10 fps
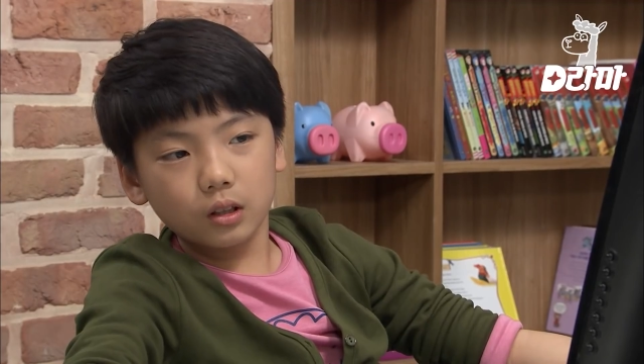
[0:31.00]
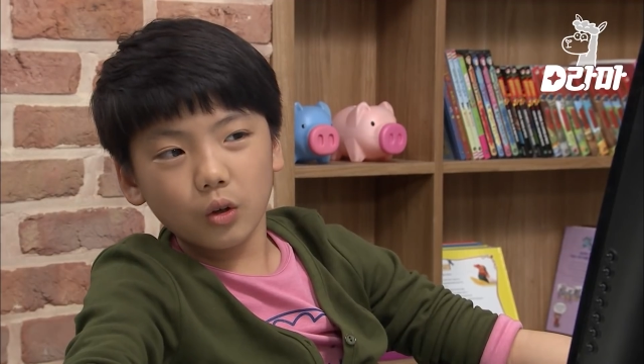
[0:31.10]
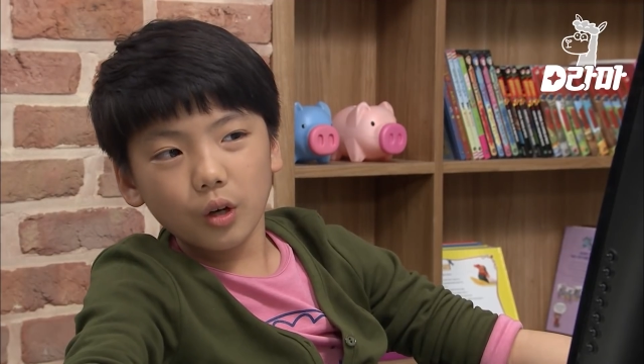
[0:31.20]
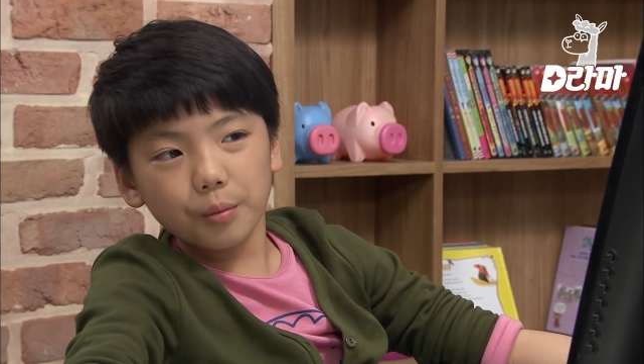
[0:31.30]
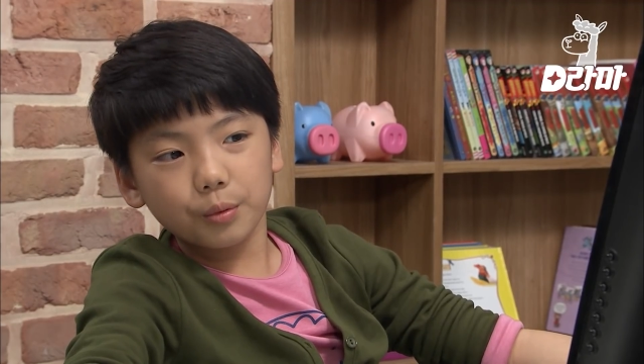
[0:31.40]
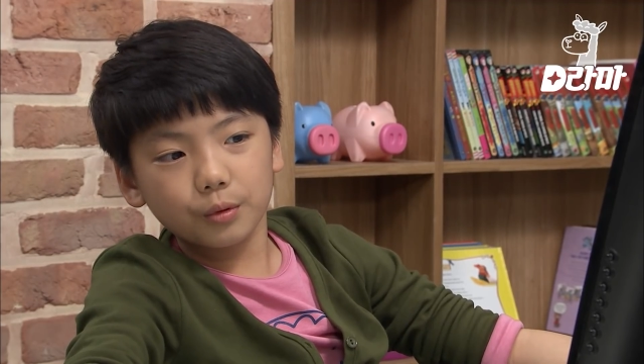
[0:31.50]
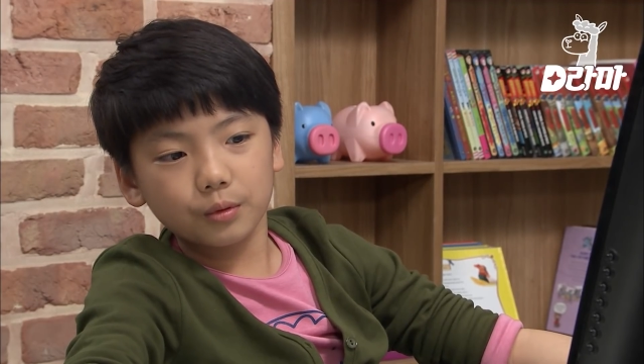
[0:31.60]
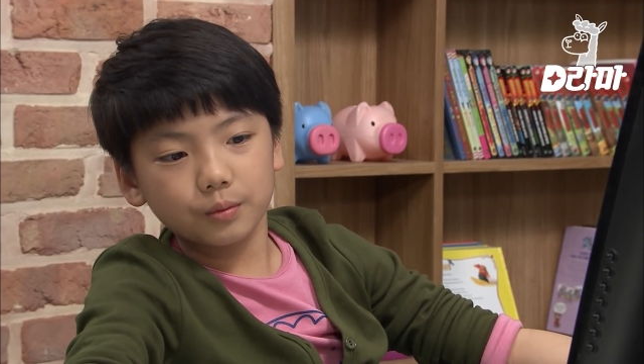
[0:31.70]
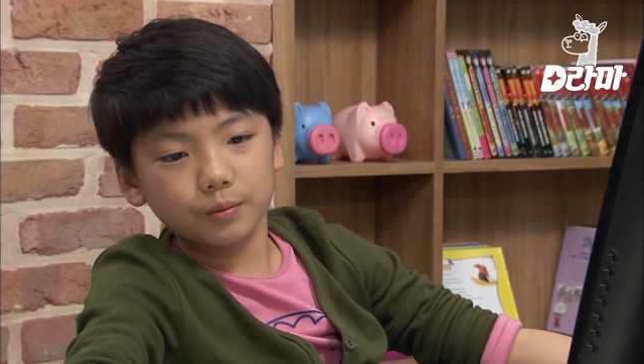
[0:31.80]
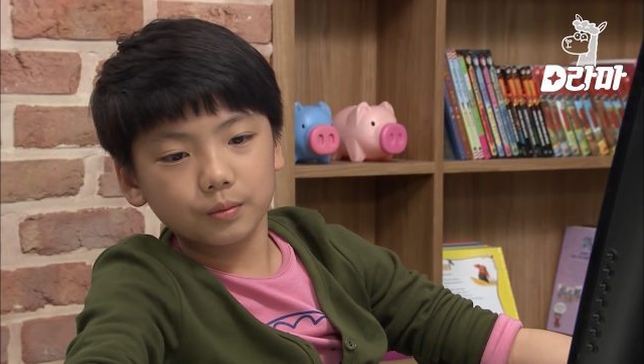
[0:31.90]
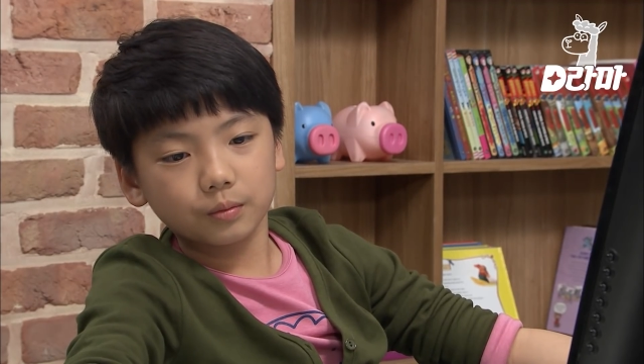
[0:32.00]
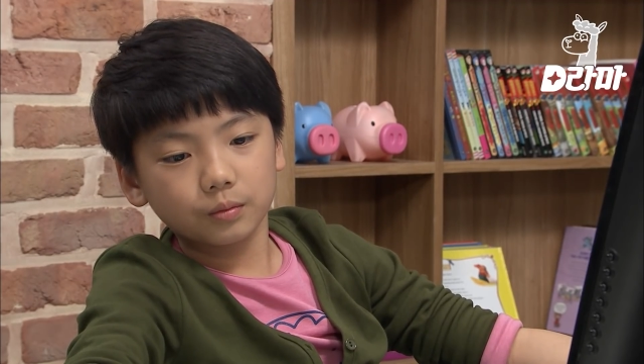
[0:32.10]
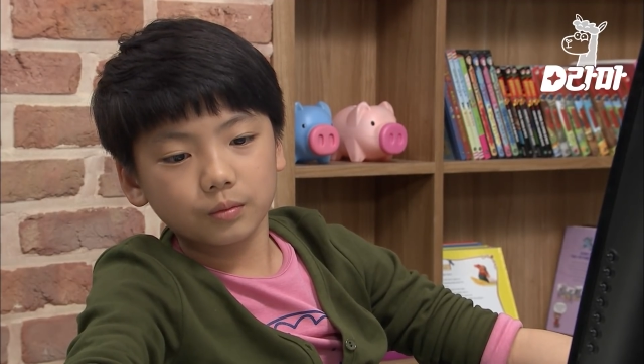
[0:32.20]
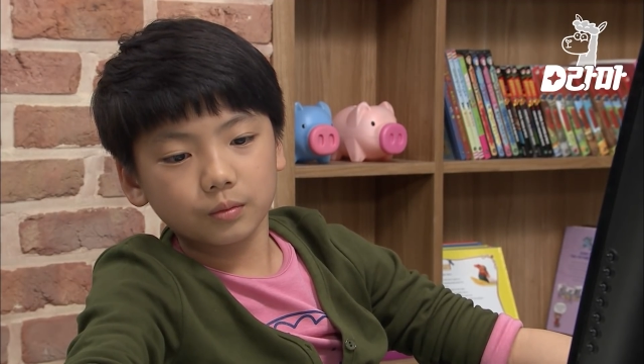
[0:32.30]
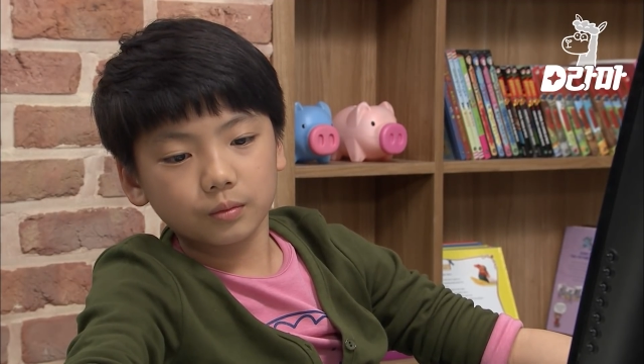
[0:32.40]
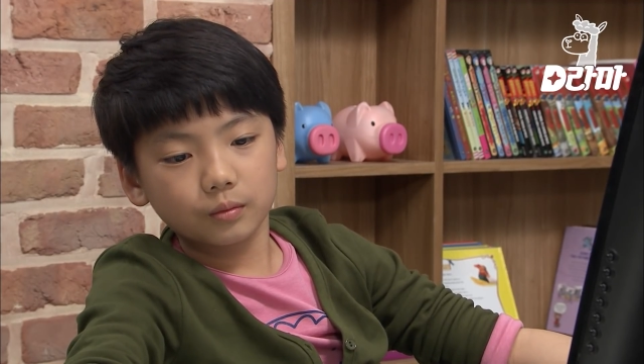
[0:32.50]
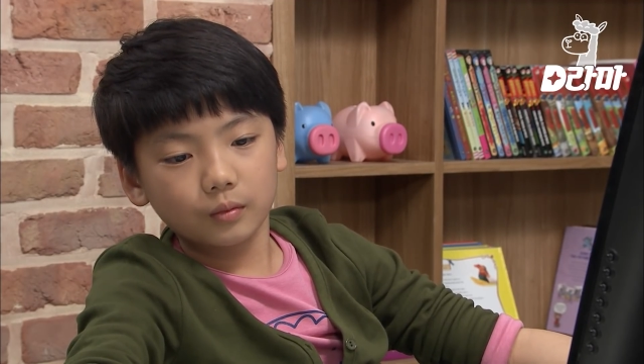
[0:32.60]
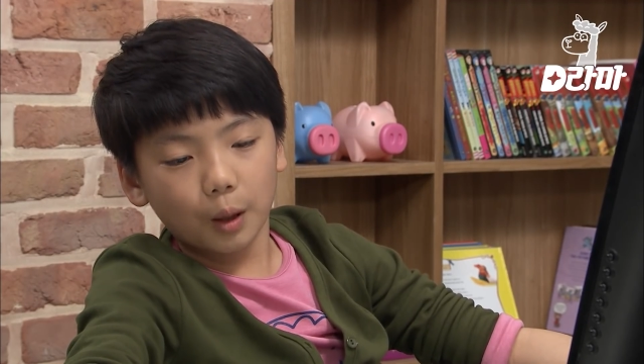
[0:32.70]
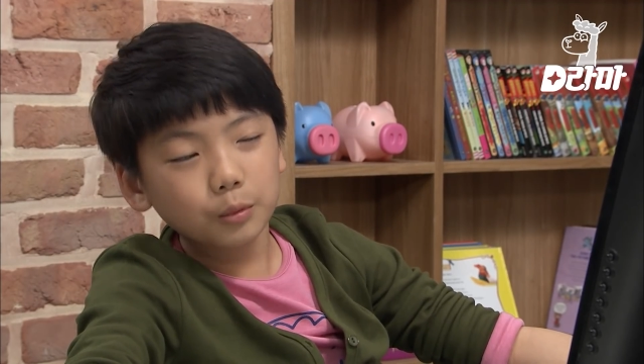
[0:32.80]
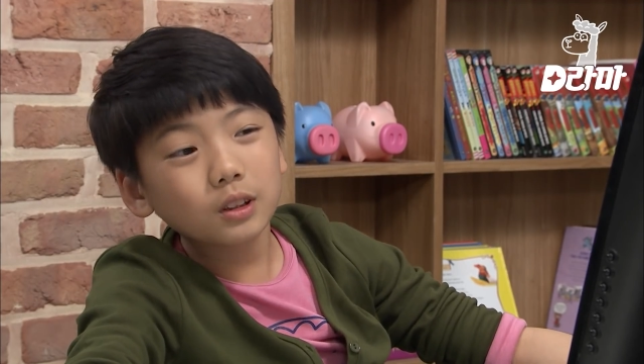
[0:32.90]
그거야 뭐.
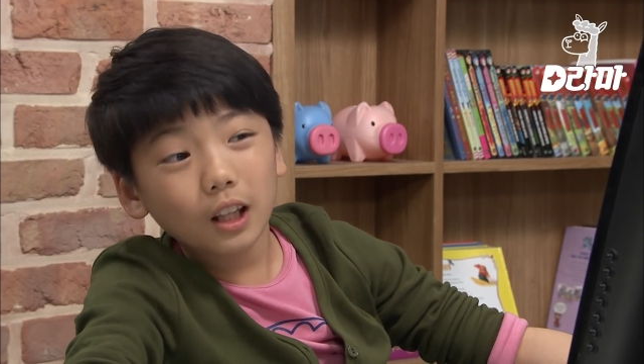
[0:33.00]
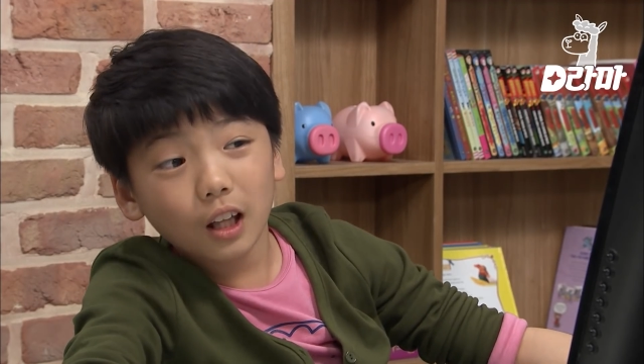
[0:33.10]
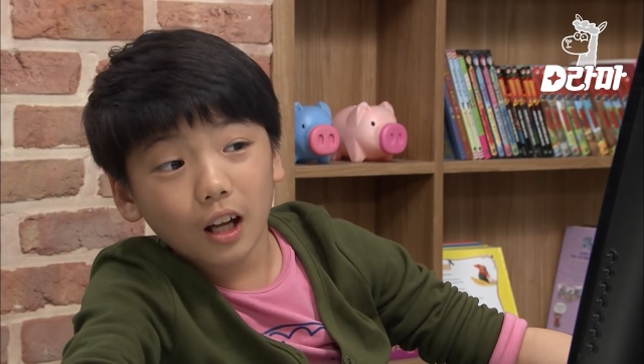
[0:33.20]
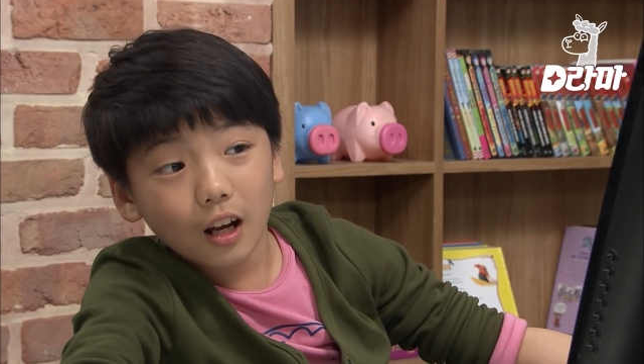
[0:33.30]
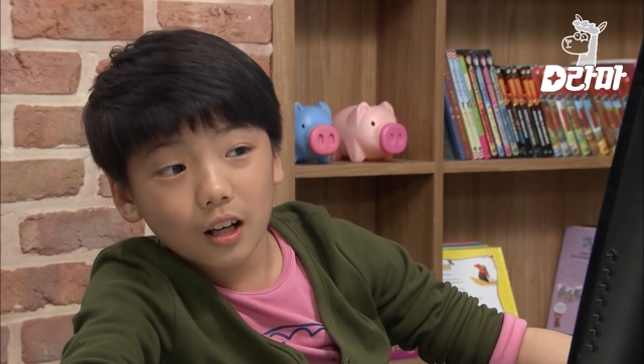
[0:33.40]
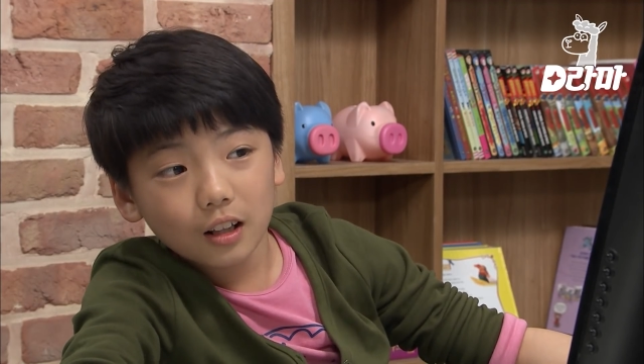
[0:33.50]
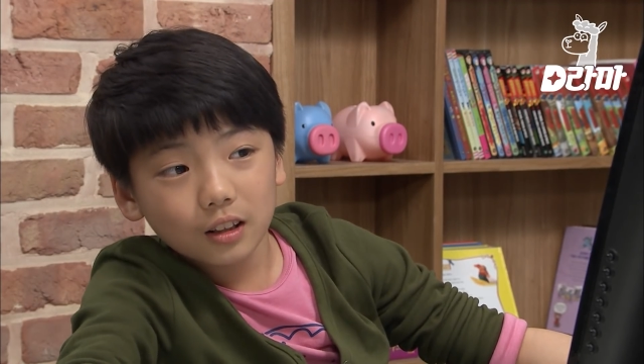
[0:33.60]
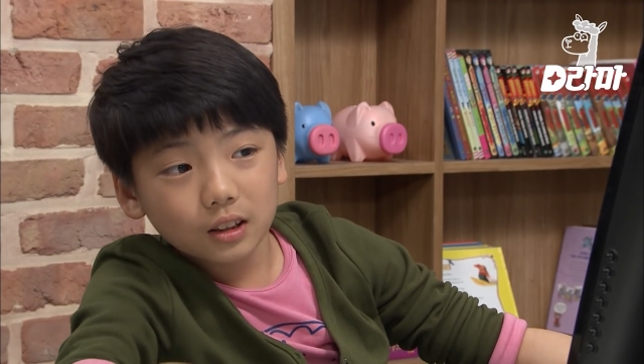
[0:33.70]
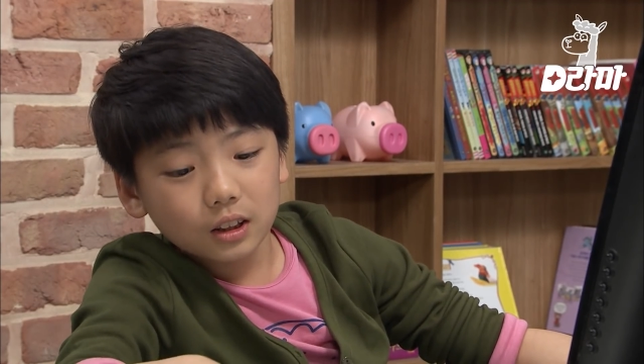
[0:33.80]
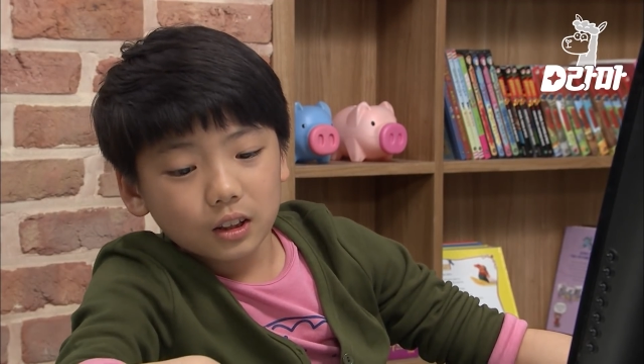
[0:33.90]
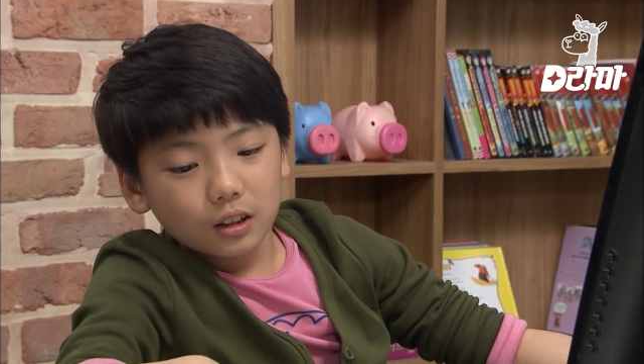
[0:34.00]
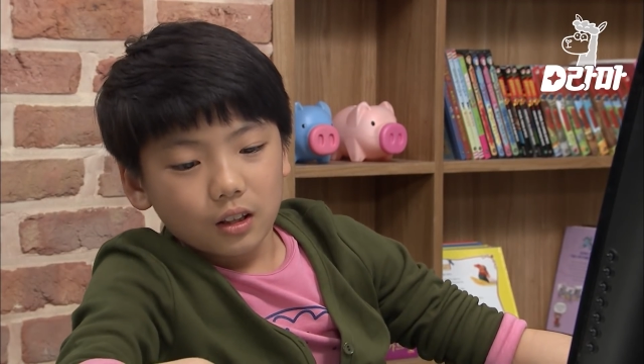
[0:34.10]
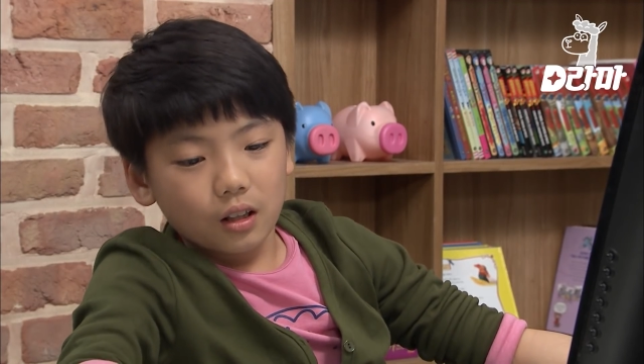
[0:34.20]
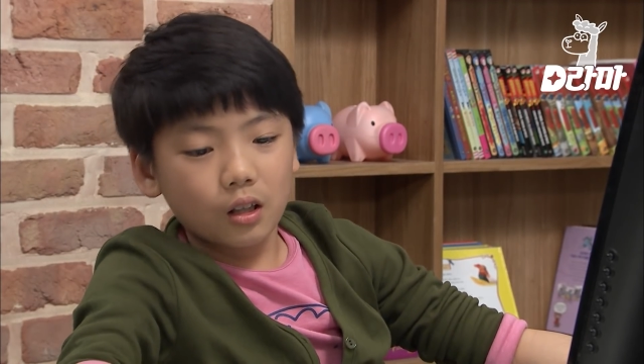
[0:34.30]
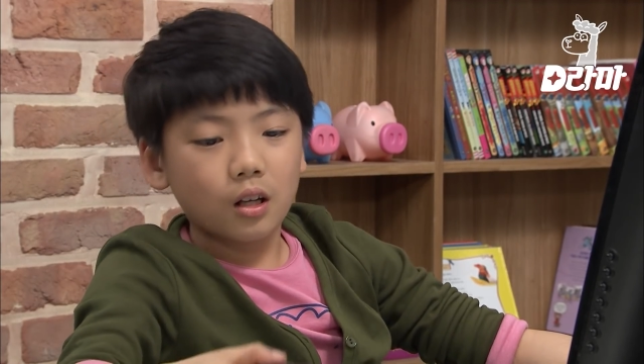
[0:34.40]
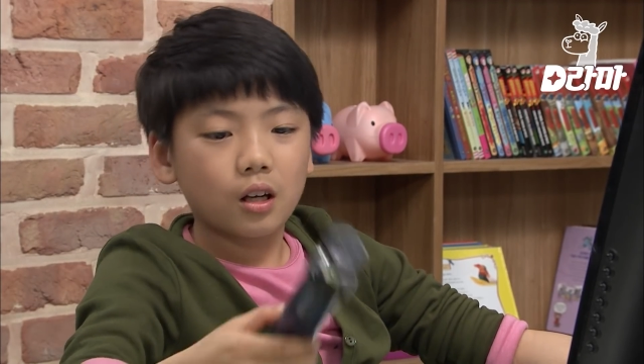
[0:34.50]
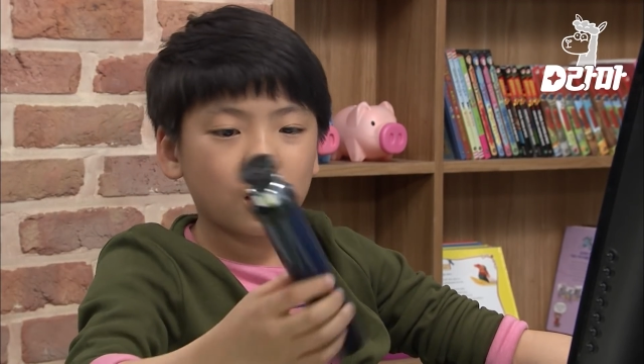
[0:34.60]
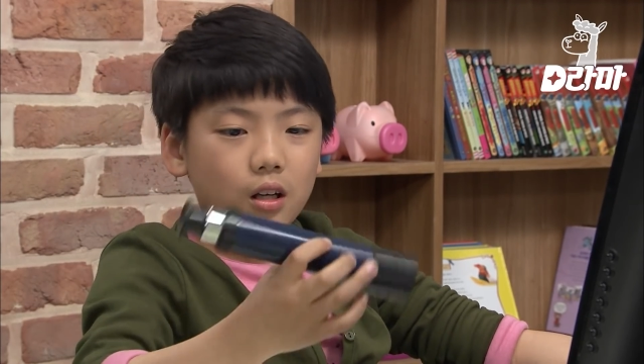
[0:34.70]
아무튼 난 알아. 아,